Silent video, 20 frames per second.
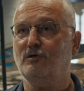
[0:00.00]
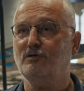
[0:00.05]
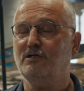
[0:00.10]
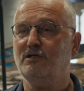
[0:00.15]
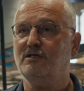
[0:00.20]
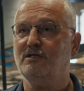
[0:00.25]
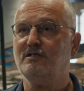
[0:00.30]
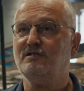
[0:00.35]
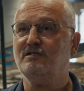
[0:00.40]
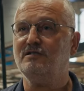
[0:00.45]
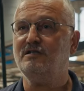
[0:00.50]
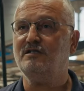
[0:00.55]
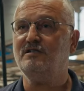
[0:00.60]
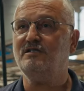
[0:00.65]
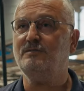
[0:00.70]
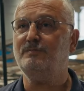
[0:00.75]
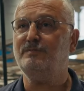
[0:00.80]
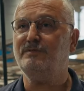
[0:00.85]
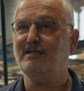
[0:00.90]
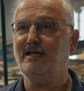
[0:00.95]
Onlar aslında
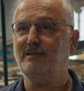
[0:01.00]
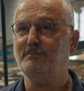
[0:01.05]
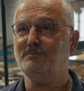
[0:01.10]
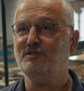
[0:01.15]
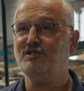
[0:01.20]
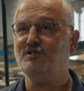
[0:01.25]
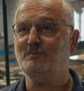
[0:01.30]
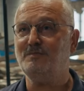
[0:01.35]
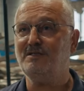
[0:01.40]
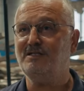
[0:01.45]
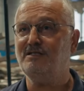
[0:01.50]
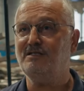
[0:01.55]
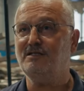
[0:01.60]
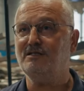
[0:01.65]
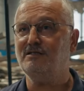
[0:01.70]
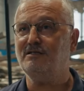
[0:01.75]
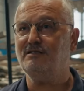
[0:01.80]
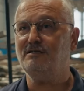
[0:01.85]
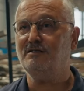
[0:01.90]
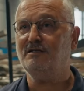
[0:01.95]
ziplenmiş
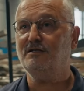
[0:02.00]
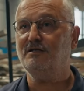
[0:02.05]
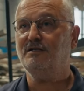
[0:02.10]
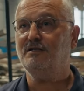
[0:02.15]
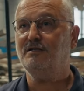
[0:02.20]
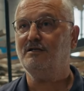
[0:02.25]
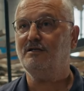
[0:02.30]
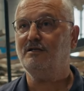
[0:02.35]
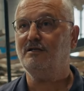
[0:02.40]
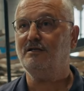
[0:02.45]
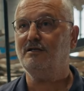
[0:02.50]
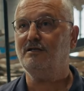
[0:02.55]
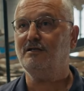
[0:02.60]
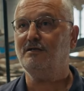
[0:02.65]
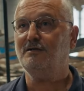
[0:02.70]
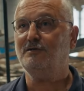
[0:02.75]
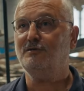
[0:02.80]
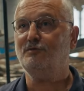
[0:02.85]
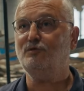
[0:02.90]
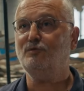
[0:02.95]
bilginin
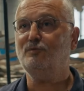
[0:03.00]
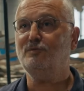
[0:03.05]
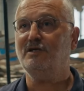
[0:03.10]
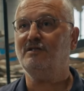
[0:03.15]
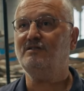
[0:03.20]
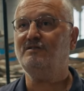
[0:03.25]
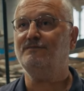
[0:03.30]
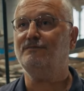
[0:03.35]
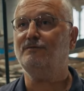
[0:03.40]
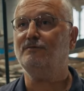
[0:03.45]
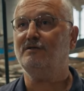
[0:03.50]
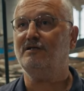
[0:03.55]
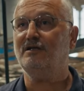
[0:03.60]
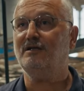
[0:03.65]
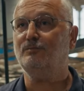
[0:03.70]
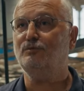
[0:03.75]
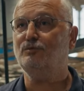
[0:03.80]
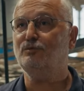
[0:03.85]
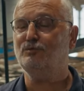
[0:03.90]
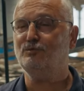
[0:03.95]
e, kümülatif
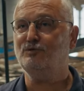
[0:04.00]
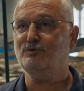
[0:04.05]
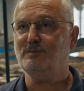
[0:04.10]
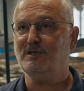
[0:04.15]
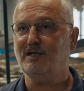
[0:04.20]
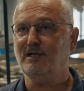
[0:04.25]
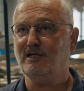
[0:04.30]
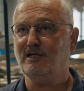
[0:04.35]
olarak bulunduğu bir